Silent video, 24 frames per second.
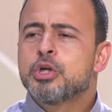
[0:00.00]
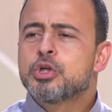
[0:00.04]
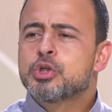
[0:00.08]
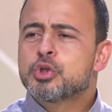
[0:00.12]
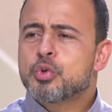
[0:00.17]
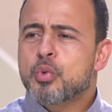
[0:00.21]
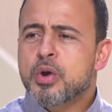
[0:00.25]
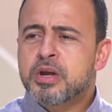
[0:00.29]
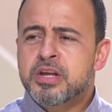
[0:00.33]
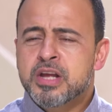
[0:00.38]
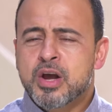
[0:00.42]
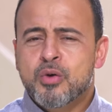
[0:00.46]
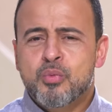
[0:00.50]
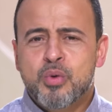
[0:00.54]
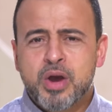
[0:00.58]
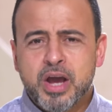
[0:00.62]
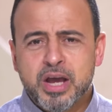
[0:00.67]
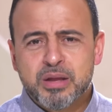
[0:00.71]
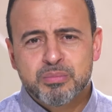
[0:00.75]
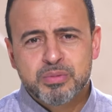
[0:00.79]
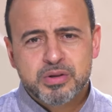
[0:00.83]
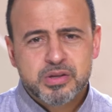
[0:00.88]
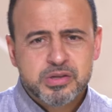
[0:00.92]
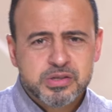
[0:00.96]
شوية
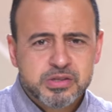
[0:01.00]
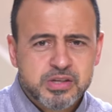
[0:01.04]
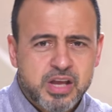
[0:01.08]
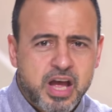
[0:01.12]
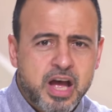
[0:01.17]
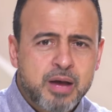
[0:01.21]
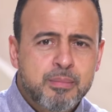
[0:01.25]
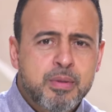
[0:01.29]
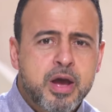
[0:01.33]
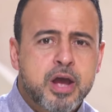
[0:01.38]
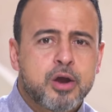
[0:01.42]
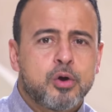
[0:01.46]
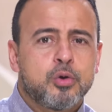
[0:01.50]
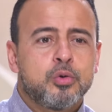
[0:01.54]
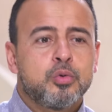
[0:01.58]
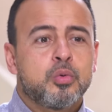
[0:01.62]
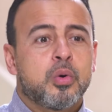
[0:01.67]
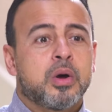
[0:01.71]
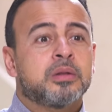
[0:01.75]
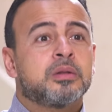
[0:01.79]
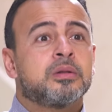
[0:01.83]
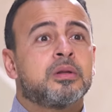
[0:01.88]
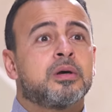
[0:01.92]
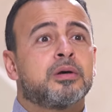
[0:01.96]
واحد من الصحابة هيقول
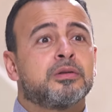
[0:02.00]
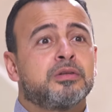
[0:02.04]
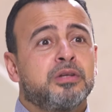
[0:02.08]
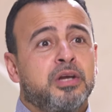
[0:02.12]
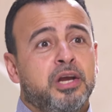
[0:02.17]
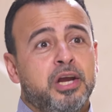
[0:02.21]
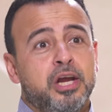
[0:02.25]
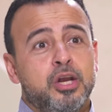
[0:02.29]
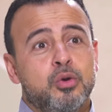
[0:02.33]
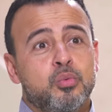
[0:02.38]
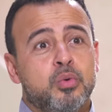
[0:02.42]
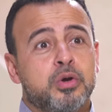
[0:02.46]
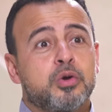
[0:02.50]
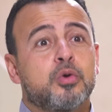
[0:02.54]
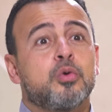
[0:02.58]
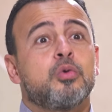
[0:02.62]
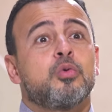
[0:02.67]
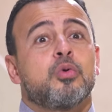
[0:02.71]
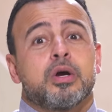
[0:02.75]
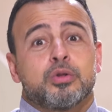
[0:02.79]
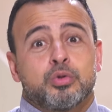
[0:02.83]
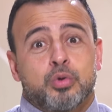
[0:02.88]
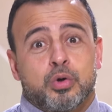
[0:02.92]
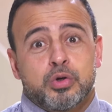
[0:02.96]
له الله دي حلوة
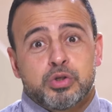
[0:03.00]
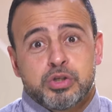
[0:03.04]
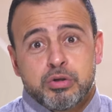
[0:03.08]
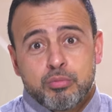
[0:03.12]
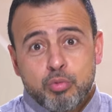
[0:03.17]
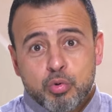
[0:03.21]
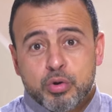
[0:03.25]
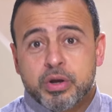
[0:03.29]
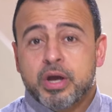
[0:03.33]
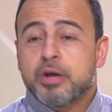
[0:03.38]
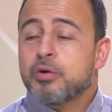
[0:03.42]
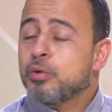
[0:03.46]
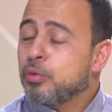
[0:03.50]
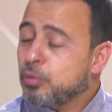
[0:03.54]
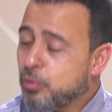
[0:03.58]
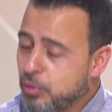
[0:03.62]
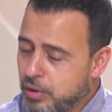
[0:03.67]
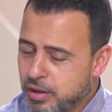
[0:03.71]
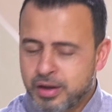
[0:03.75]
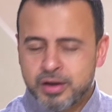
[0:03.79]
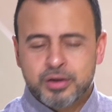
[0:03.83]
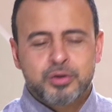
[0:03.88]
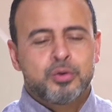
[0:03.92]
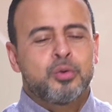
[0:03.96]
يقول له أتعجبك يقول له
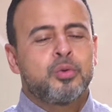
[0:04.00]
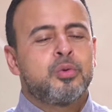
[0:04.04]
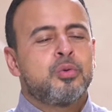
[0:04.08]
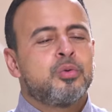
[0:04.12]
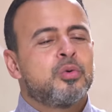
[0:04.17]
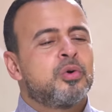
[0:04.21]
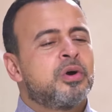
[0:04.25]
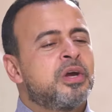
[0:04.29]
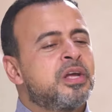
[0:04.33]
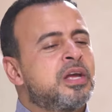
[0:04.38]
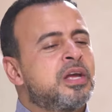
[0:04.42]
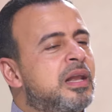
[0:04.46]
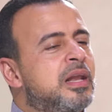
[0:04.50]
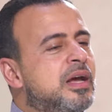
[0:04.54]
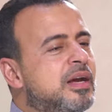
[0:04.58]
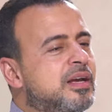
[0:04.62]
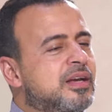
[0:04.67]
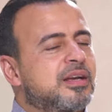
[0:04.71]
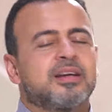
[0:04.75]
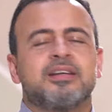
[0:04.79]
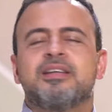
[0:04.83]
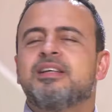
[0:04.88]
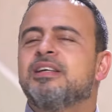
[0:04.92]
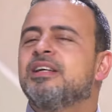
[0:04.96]
آه يقول له
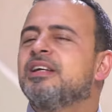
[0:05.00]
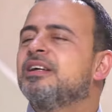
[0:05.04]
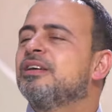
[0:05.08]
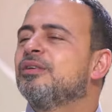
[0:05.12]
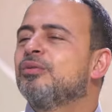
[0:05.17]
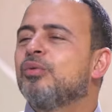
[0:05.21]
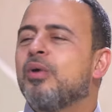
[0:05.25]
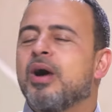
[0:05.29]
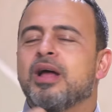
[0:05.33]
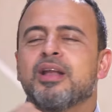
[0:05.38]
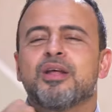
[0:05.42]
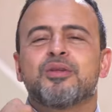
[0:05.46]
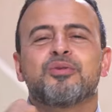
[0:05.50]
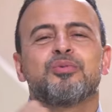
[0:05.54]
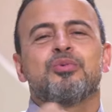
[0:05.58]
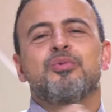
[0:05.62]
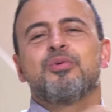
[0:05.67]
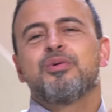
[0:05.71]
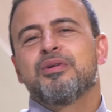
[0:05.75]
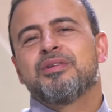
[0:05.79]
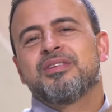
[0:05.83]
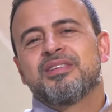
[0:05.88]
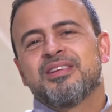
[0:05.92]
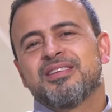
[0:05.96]
لك وعلى
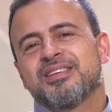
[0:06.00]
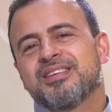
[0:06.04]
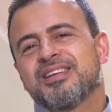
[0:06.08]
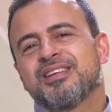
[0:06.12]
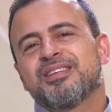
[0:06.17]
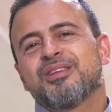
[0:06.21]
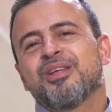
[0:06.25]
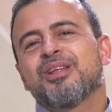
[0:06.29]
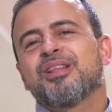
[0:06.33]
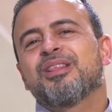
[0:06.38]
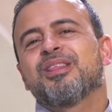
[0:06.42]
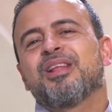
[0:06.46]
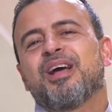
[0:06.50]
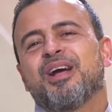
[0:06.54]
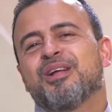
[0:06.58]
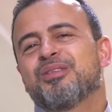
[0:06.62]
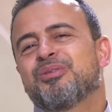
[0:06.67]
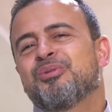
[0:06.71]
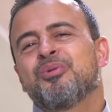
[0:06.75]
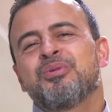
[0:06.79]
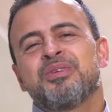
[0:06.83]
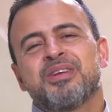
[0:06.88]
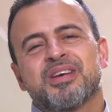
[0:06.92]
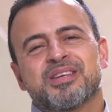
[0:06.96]
طول تطلع
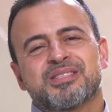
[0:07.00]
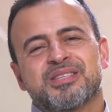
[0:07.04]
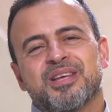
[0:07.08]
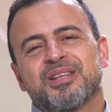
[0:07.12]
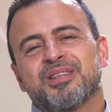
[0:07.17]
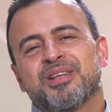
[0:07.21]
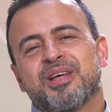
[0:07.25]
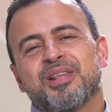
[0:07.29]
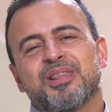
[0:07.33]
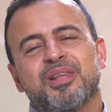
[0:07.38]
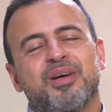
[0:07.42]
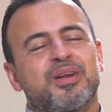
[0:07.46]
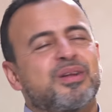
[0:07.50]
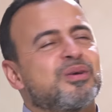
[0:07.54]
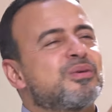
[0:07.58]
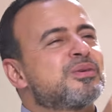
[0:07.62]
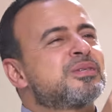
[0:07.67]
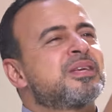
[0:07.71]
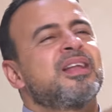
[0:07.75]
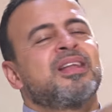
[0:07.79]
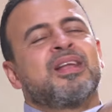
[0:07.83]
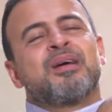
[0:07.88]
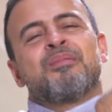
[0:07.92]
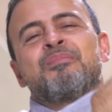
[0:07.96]
الدنيا صلى الله عليه
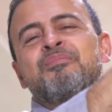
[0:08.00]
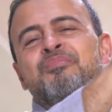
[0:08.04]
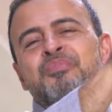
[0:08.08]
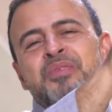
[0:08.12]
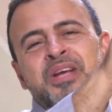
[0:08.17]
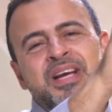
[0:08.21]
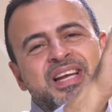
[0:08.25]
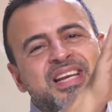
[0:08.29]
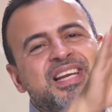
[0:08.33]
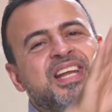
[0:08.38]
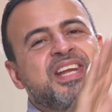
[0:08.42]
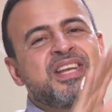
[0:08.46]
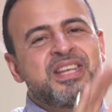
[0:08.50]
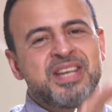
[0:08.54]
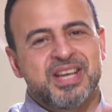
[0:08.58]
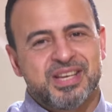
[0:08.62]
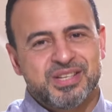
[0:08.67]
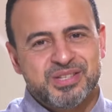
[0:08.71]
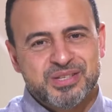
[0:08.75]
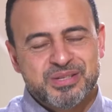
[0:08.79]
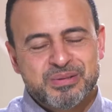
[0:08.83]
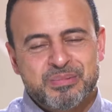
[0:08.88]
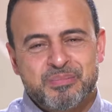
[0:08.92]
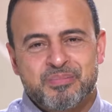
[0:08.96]
وسلم
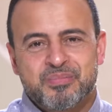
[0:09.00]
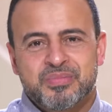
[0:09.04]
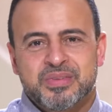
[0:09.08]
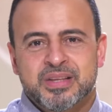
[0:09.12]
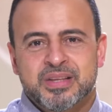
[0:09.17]
للناس